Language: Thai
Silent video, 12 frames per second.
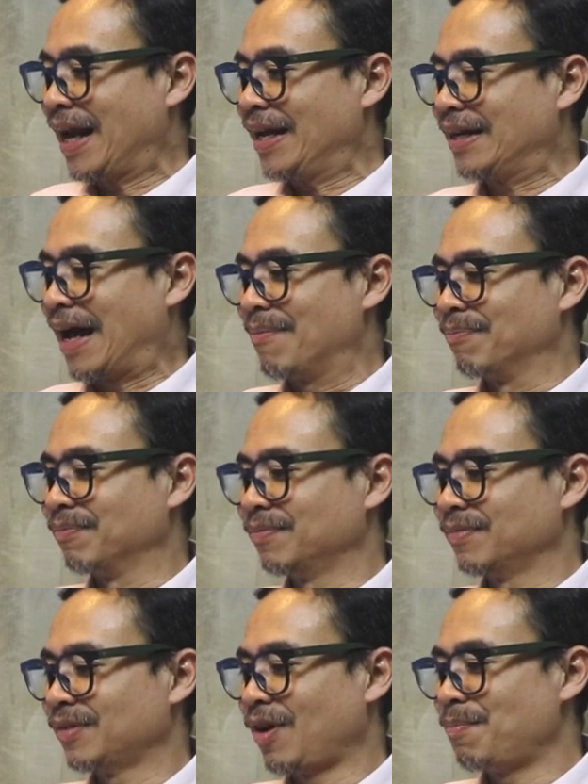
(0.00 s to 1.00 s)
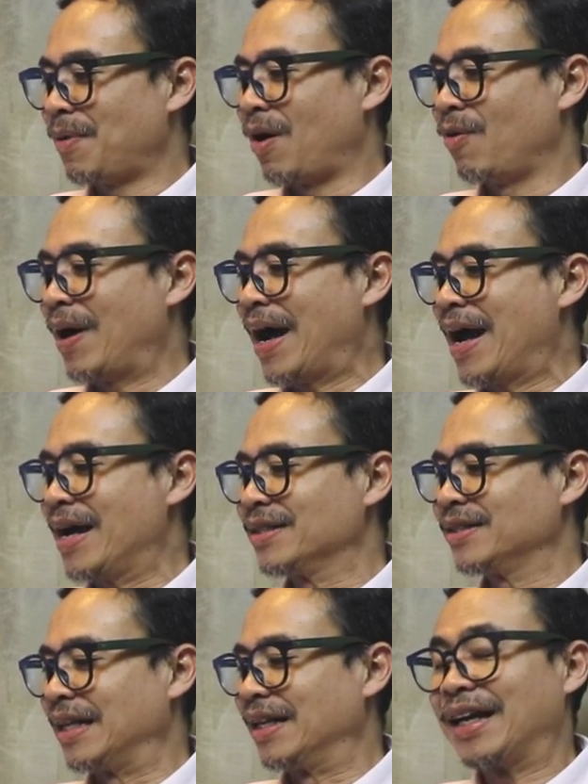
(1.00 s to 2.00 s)
แนะนำต้องบอกว่า
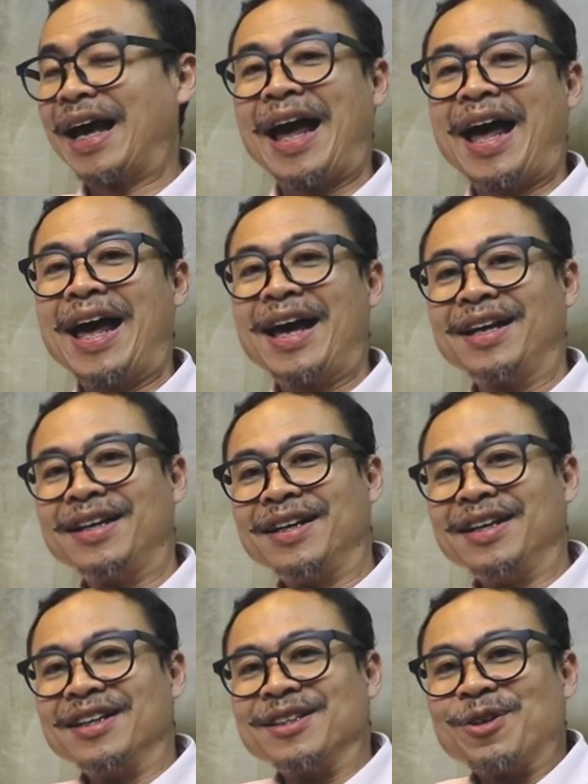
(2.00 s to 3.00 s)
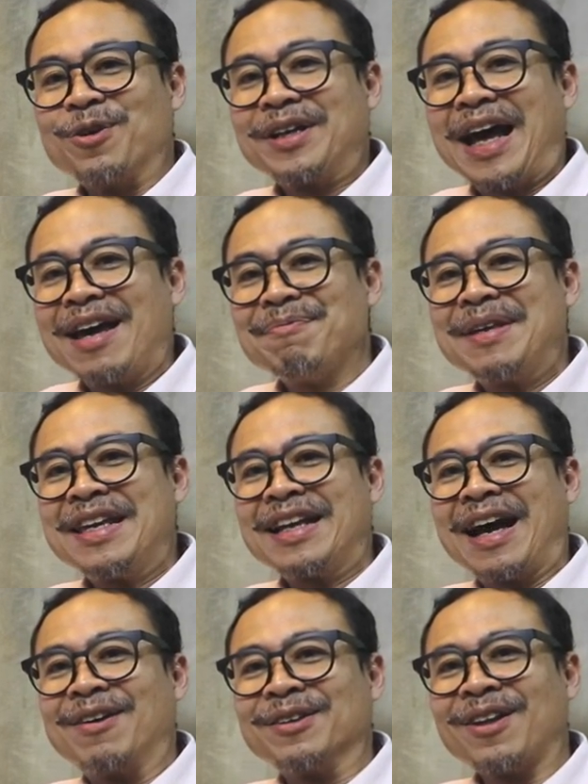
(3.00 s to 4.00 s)
สินค้าส่งท้ายปี
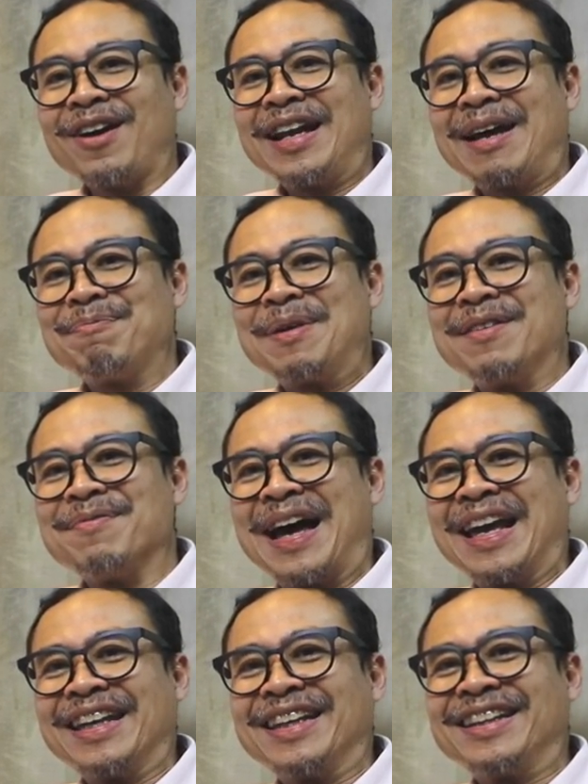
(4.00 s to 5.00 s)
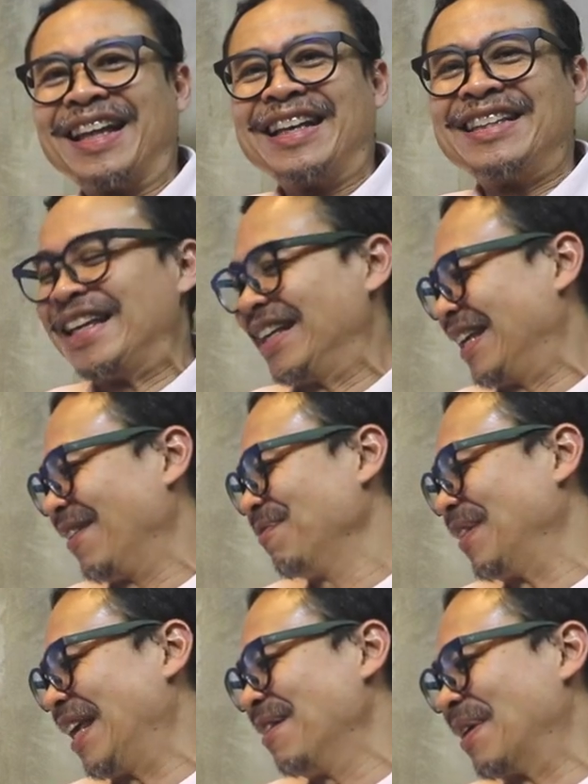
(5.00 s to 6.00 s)
เก่าต้อนรับปีใหม่แต่จริงๆคลิป
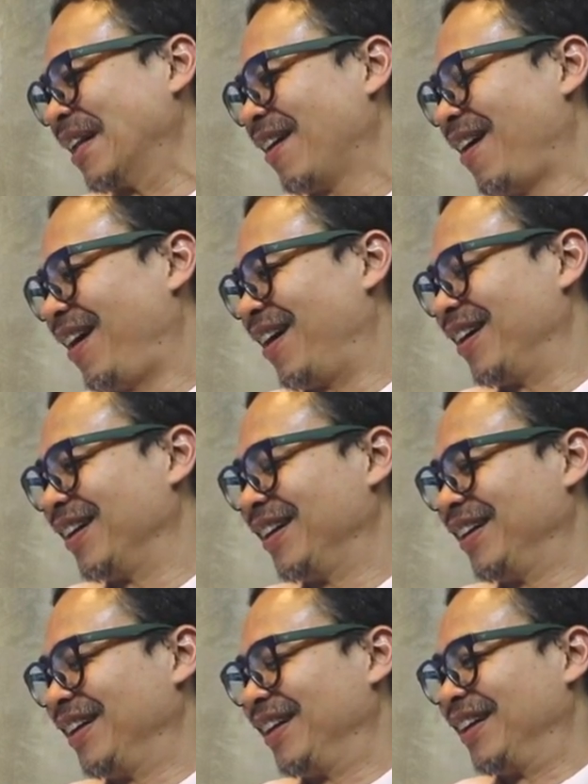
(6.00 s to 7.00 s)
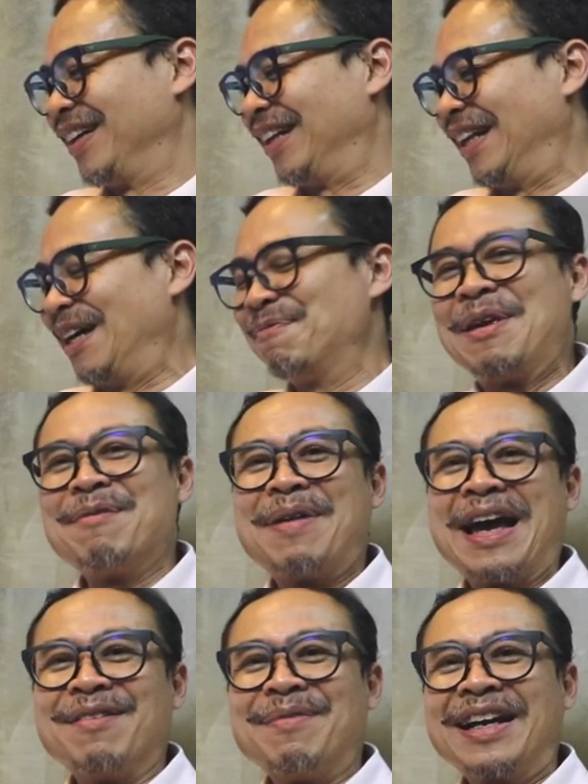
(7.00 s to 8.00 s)
นี้มันก็เลยปีให
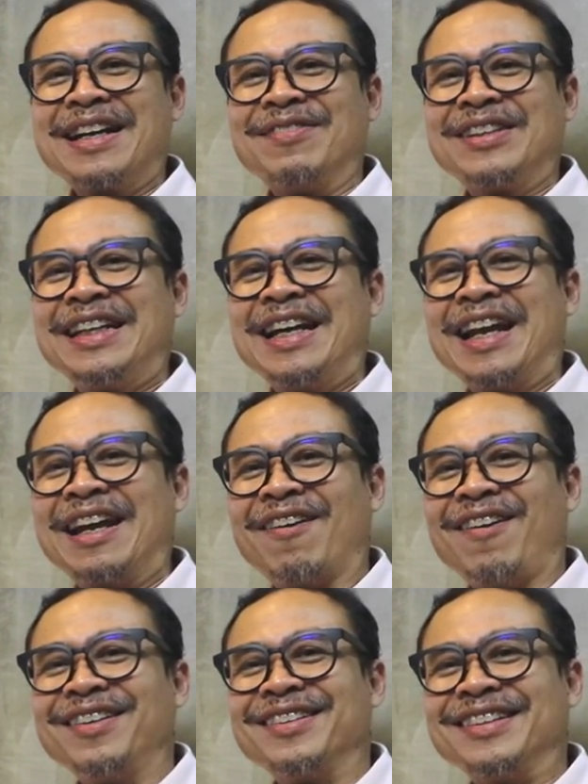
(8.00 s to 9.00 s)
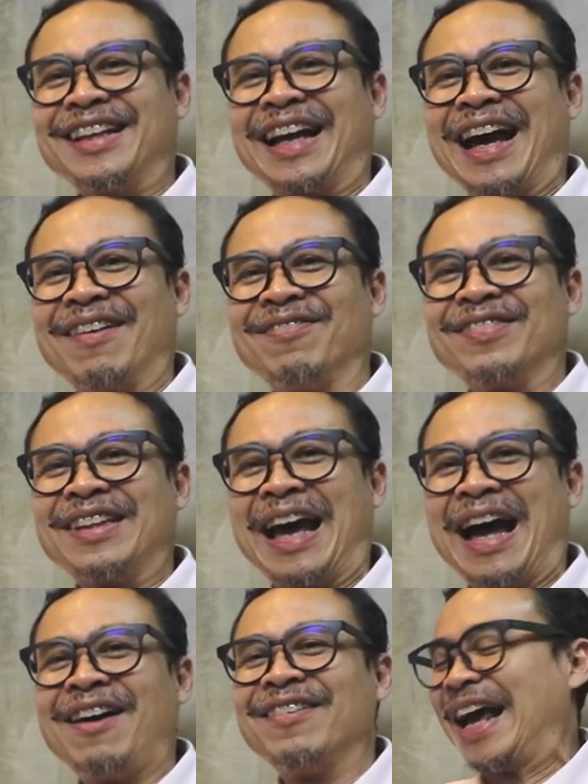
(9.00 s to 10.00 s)
ม่มาเกือบจะเดือนแล้วเนาะนะครับแต่
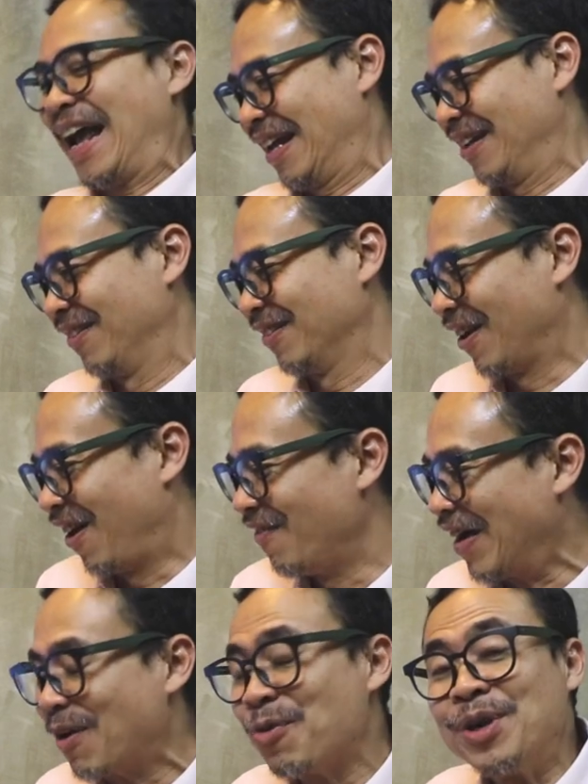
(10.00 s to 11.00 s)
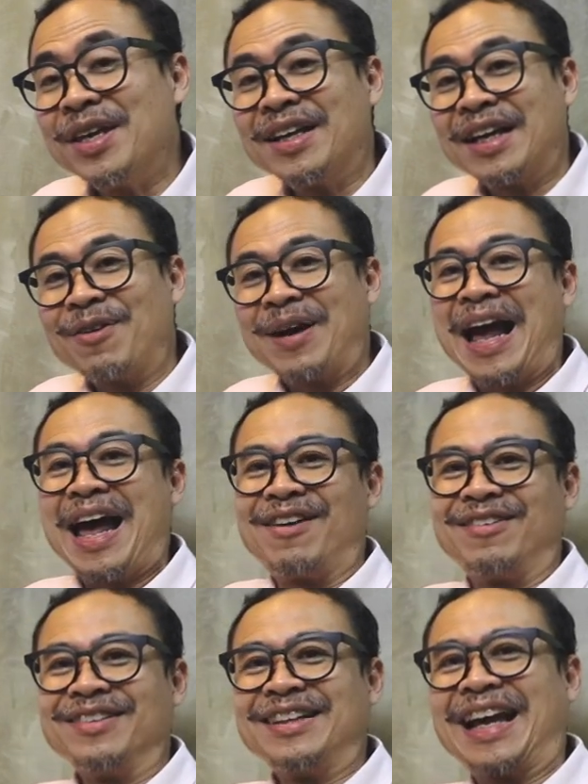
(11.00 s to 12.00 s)
เอานะลุงหนอมาคุยคร่า
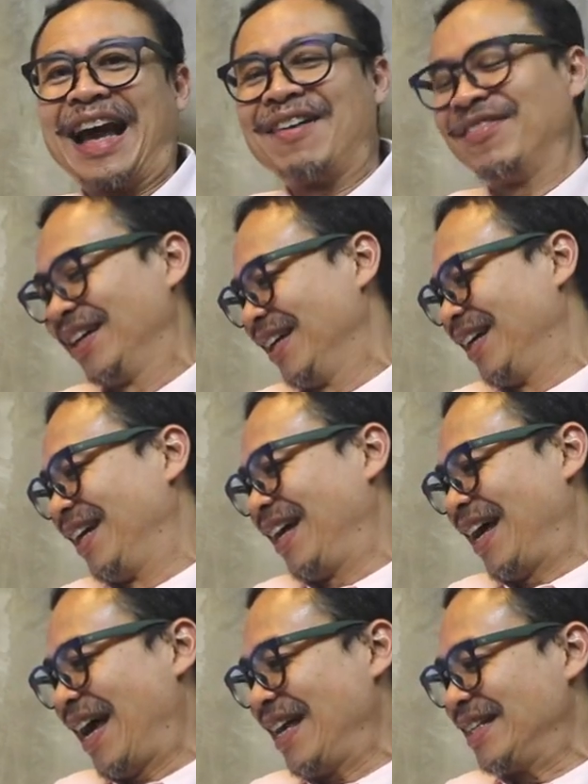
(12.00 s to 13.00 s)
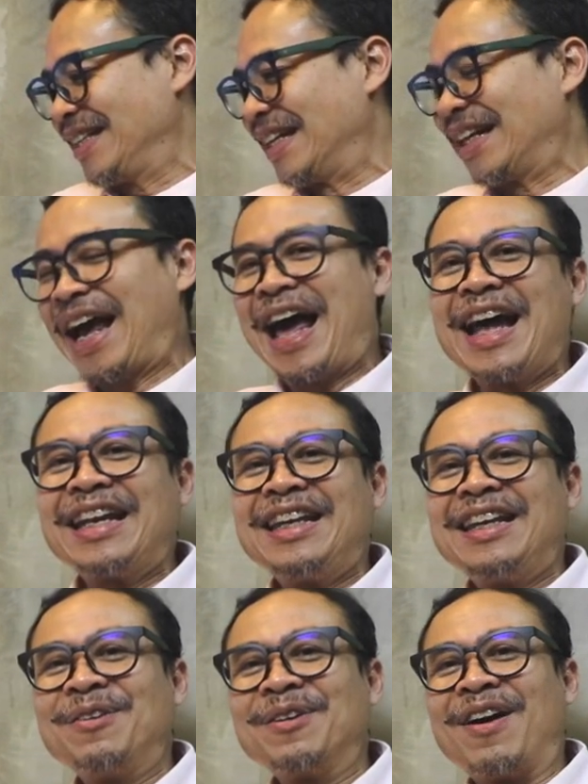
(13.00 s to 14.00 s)
วๆนะครับไอสินค้า
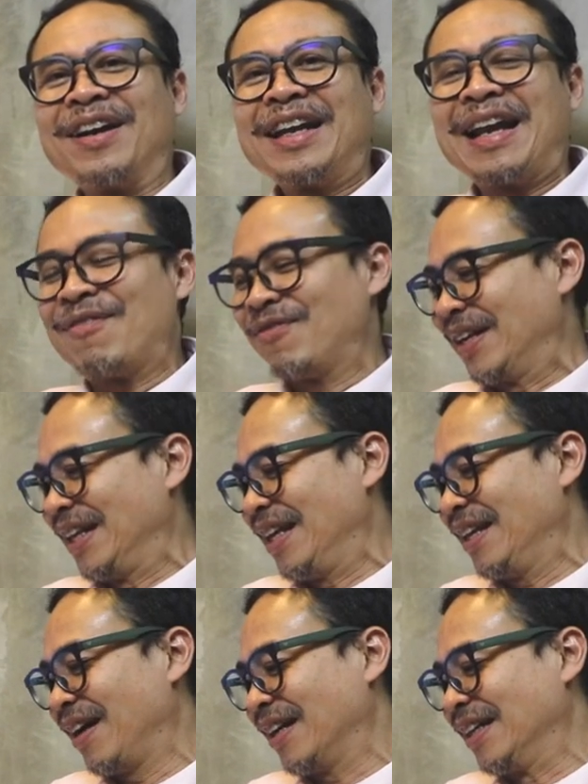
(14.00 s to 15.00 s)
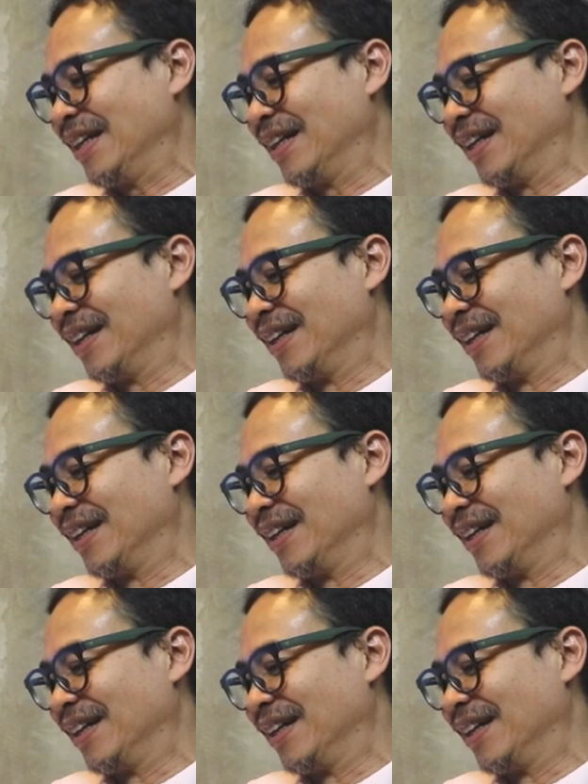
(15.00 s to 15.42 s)
ที่ลุงหนอแนะนำวันนี้ก็คือ